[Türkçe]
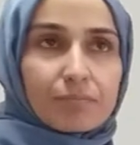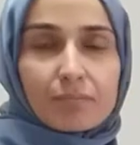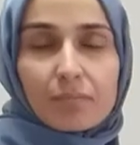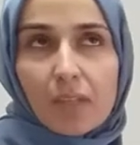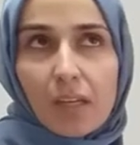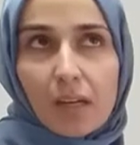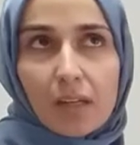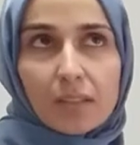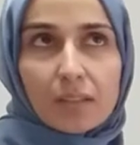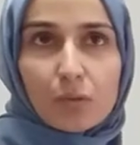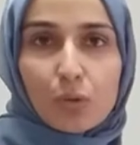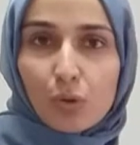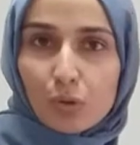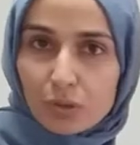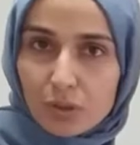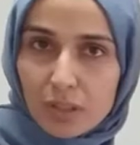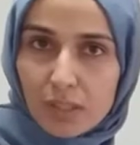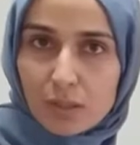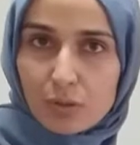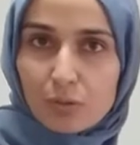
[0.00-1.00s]
yani
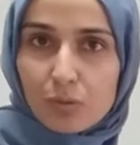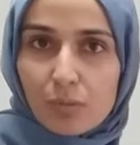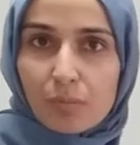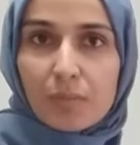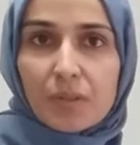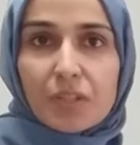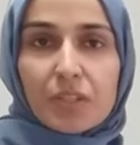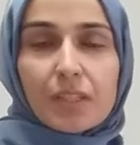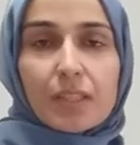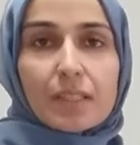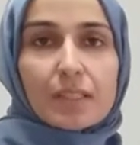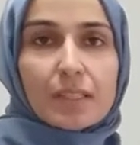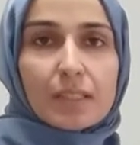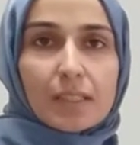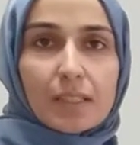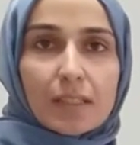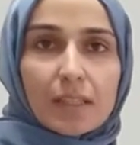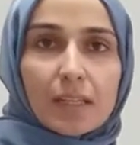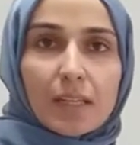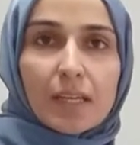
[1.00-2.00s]
koordinasyon
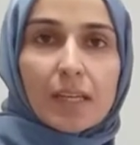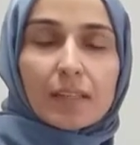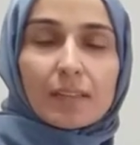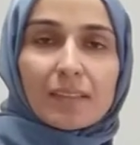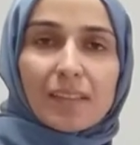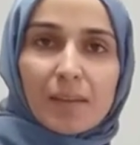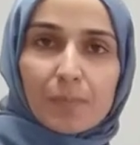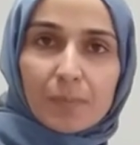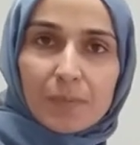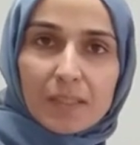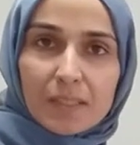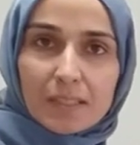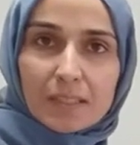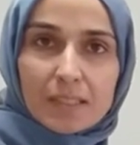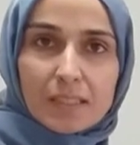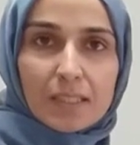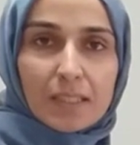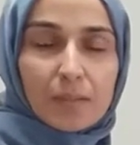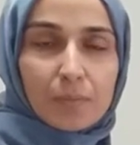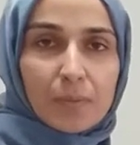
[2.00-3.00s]
becerisi, tepki
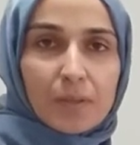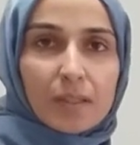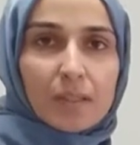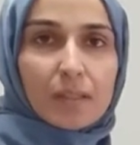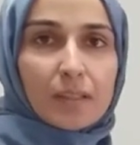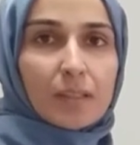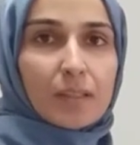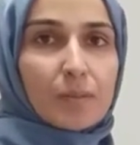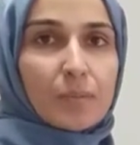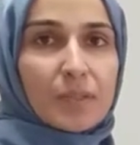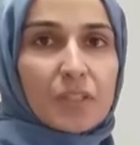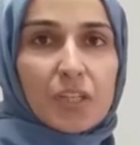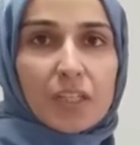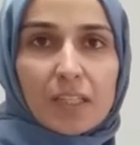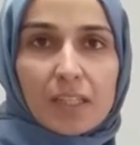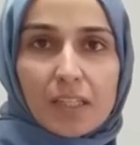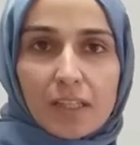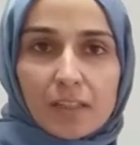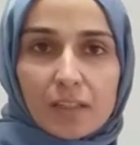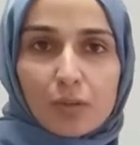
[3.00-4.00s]
hızı gibi e,
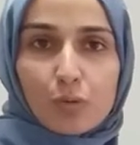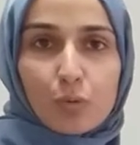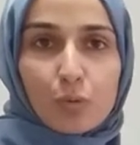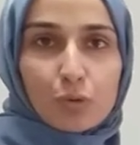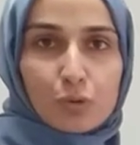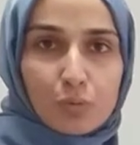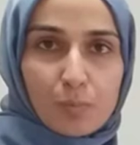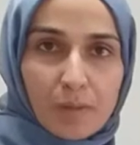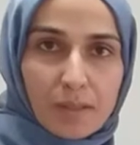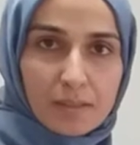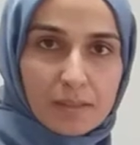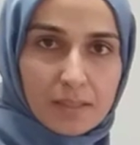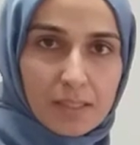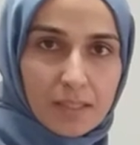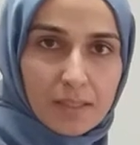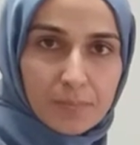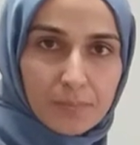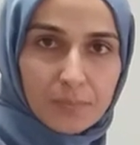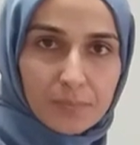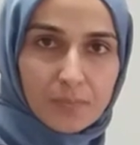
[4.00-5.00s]
becerilerini
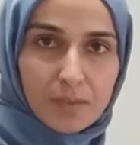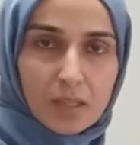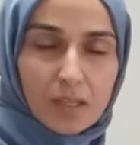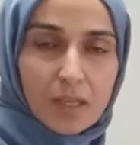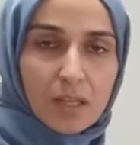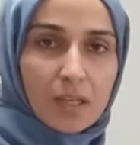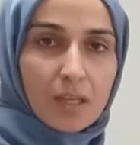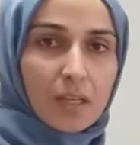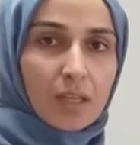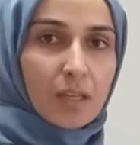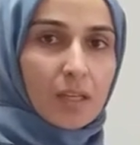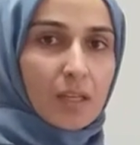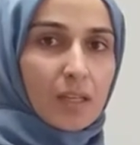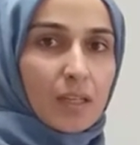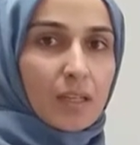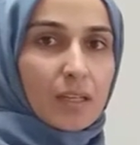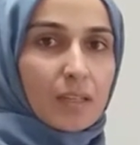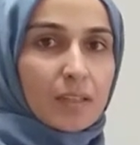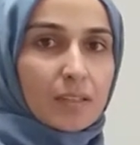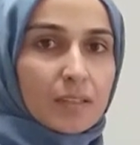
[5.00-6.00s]
ölçmekte.
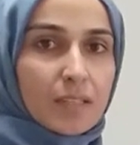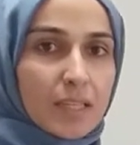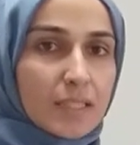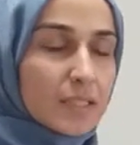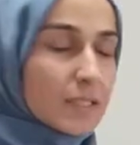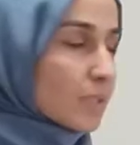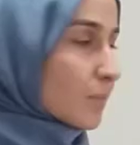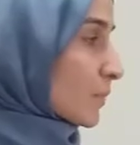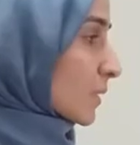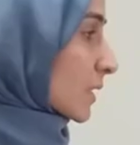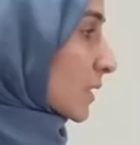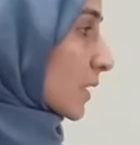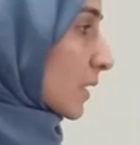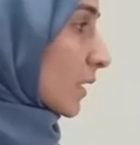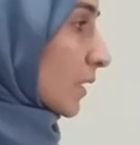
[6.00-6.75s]
E, testimizi